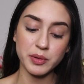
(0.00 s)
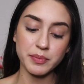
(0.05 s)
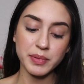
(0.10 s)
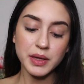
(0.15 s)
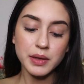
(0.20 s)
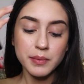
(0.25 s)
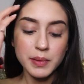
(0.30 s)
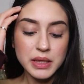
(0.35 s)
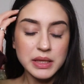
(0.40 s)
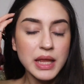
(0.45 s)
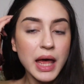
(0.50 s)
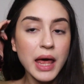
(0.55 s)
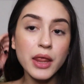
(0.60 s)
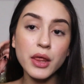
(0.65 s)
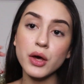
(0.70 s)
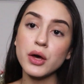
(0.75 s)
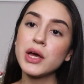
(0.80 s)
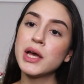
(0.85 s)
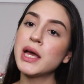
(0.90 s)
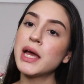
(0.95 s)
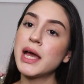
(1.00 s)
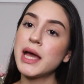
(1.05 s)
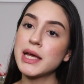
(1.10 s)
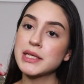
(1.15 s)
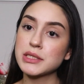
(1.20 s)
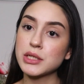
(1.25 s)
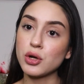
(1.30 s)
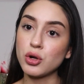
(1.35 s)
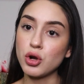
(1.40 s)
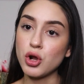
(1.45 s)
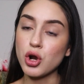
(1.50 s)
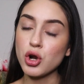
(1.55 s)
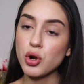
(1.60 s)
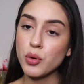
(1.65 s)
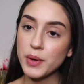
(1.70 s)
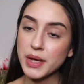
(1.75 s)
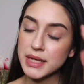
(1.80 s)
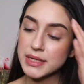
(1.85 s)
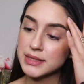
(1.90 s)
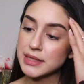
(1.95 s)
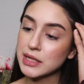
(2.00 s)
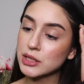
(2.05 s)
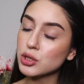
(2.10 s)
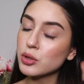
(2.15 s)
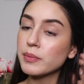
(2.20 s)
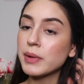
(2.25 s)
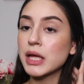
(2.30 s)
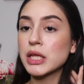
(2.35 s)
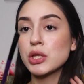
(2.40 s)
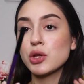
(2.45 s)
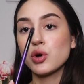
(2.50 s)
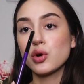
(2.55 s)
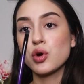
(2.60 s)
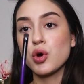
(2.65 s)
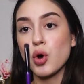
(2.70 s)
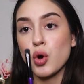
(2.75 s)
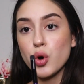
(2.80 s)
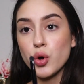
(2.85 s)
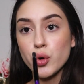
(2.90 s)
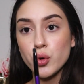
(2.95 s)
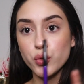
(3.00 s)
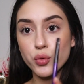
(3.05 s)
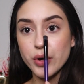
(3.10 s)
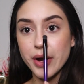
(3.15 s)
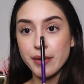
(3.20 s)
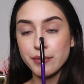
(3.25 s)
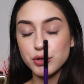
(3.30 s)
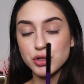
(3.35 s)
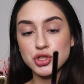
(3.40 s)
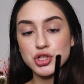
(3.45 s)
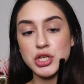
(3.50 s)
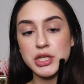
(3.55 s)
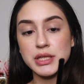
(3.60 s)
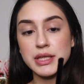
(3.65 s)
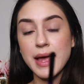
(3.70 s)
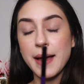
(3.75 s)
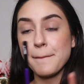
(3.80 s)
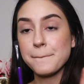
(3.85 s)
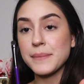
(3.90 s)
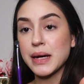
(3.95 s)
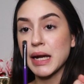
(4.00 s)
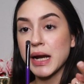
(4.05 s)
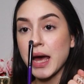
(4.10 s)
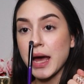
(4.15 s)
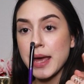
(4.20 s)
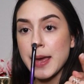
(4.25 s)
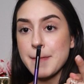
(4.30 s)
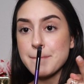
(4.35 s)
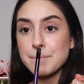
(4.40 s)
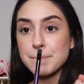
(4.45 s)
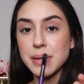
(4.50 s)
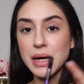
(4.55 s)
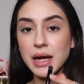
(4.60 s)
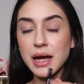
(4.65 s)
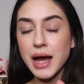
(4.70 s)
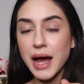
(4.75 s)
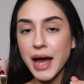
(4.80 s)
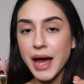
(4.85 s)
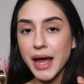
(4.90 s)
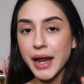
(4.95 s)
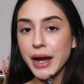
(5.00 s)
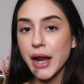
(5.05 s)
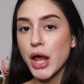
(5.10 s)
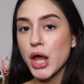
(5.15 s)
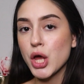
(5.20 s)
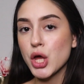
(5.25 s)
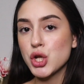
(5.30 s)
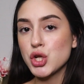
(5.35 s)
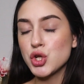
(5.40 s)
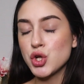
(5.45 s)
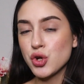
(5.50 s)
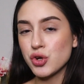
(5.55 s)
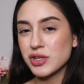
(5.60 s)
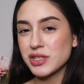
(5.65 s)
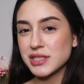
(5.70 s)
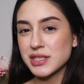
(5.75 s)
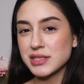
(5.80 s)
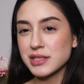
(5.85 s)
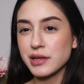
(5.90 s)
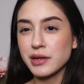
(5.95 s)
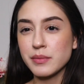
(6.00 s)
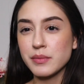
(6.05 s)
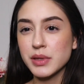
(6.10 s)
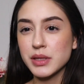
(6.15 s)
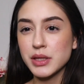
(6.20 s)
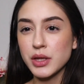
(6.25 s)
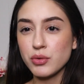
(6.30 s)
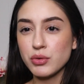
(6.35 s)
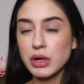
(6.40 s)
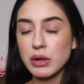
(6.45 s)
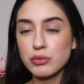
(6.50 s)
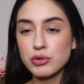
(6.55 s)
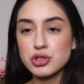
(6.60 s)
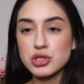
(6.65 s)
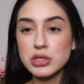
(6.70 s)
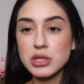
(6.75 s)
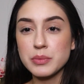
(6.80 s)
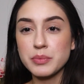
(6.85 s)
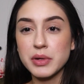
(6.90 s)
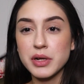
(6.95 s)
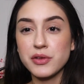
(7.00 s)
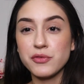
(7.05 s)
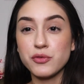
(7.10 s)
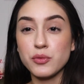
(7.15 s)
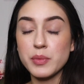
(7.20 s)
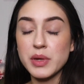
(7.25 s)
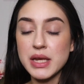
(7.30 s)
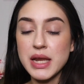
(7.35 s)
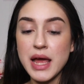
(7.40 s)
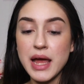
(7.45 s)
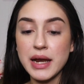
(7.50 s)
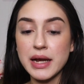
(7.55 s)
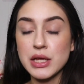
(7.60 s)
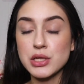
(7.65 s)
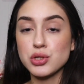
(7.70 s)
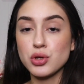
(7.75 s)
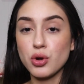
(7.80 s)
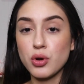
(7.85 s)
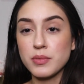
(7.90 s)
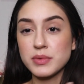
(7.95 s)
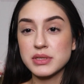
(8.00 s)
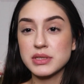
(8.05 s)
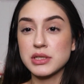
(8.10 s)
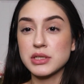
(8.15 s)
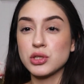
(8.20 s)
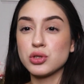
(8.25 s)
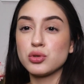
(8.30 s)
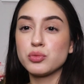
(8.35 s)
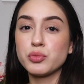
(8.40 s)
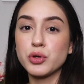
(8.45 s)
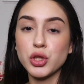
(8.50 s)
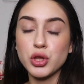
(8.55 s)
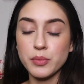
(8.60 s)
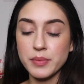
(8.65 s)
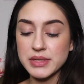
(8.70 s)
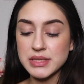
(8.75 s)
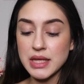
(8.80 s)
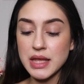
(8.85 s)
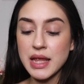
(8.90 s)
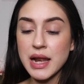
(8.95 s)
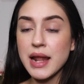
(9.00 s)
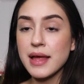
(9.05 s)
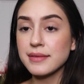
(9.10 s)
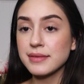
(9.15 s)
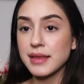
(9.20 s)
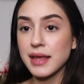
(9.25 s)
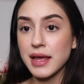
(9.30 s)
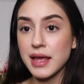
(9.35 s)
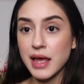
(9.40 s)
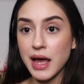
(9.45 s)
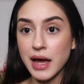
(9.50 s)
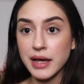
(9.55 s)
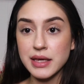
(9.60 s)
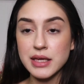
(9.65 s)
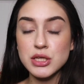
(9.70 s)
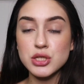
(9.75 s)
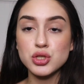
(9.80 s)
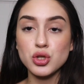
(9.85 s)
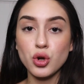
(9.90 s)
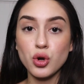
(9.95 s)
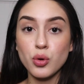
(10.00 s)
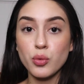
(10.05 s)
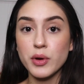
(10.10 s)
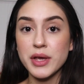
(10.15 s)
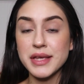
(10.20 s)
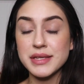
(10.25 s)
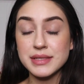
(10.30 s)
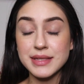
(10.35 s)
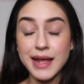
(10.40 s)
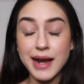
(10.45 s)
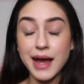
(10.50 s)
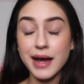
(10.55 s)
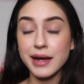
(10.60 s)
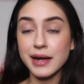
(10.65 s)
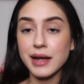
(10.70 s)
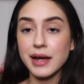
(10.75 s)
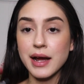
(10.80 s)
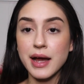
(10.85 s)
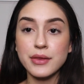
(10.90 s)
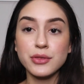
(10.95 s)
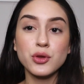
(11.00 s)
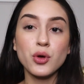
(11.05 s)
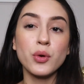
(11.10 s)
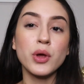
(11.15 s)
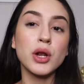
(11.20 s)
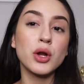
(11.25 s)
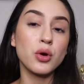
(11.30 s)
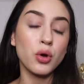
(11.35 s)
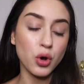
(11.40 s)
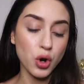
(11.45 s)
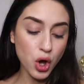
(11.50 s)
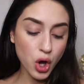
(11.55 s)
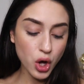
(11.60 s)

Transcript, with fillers: súper pigmentado este color lo voy a estar tomando con una brochita para empacar no necesariamente una brochita para difuminar eso lo vamos a estar viendo un poquito más adelante aquí solo voy a estar agregando el